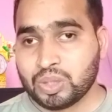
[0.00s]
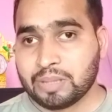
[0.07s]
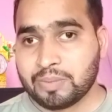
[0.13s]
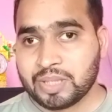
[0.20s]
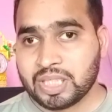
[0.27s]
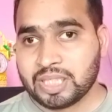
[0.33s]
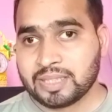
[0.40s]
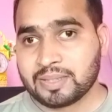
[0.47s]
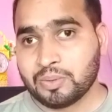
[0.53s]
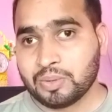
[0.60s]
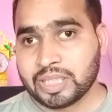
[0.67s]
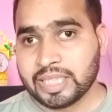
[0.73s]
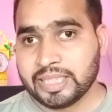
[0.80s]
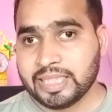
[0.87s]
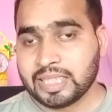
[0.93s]
ज़बरदस्त
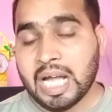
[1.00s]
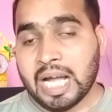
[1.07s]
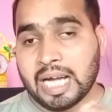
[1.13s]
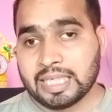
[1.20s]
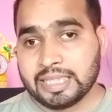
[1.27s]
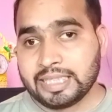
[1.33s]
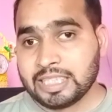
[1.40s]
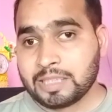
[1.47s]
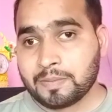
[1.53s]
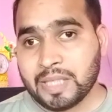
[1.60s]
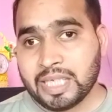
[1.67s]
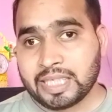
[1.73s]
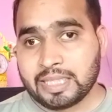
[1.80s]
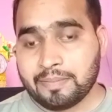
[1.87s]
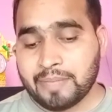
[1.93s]
होता ही है तो अगर
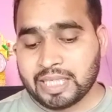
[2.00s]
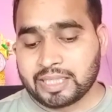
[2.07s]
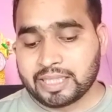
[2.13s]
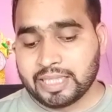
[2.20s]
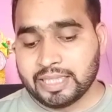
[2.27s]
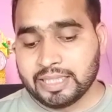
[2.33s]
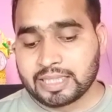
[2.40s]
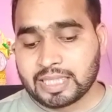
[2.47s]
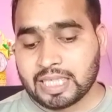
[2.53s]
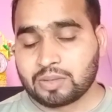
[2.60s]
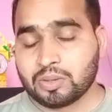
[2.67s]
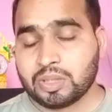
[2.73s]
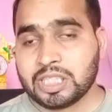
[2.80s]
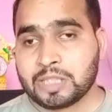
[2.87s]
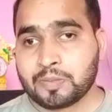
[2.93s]
डिस्प्ले की बात करें इसका
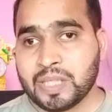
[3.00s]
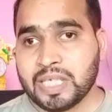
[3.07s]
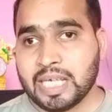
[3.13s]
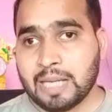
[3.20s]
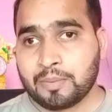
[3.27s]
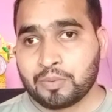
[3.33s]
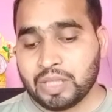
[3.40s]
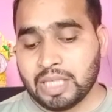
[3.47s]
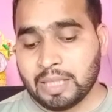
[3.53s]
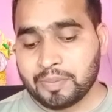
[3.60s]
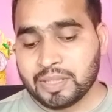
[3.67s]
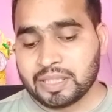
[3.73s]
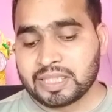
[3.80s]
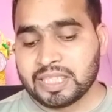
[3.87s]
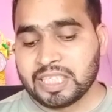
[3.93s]
तो डिस्प्ले आपको यहाँ
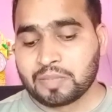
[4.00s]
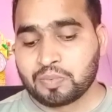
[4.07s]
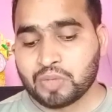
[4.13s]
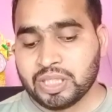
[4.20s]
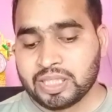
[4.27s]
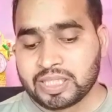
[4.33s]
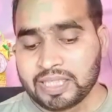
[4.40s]
पर सिक्स पॉइंट